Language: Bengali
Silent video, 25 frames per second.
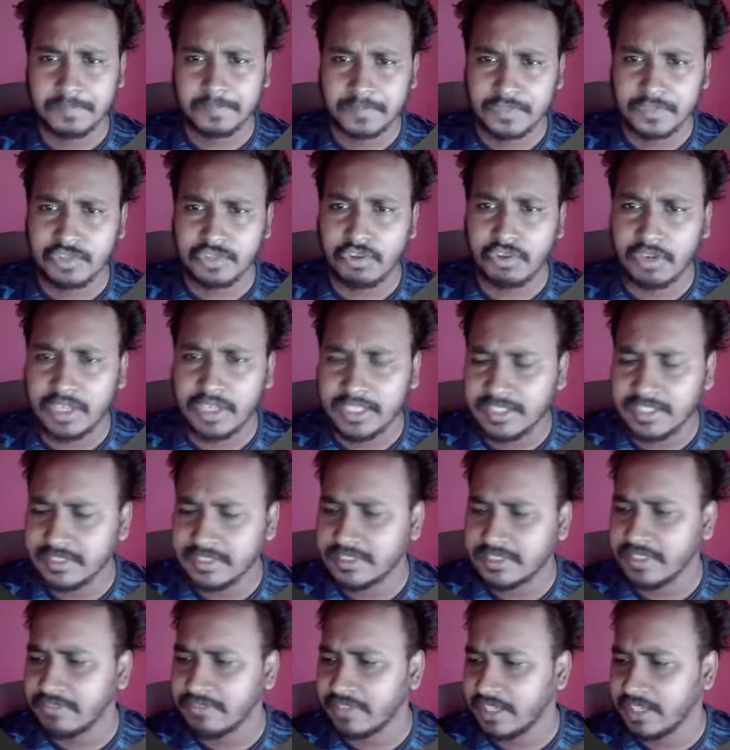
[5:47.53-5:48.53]
চকলেটি
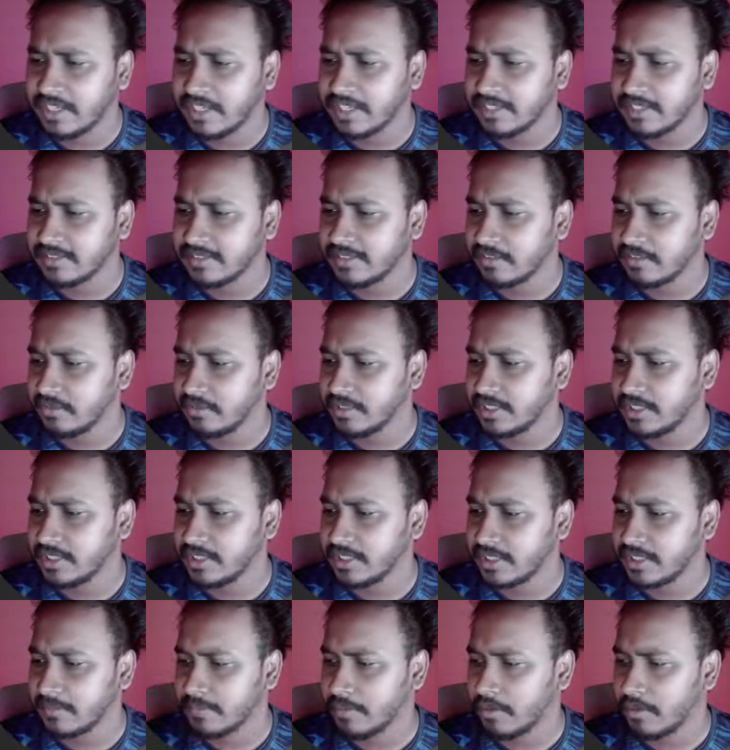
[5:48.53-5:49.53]
যে ফিলটা আছে ওই
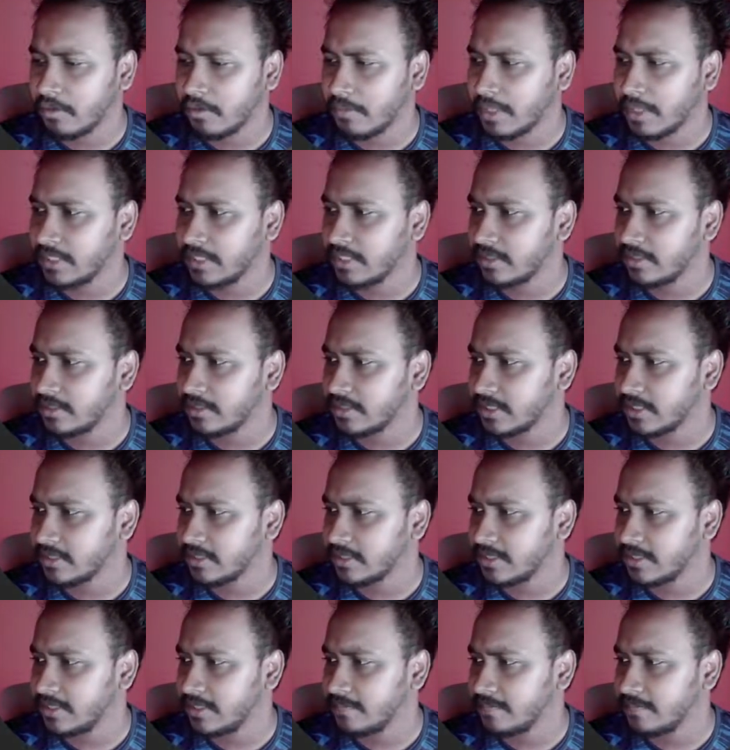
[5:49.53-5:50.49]
জিনিসটা আমরা কমাই দিতে চাচ্ছি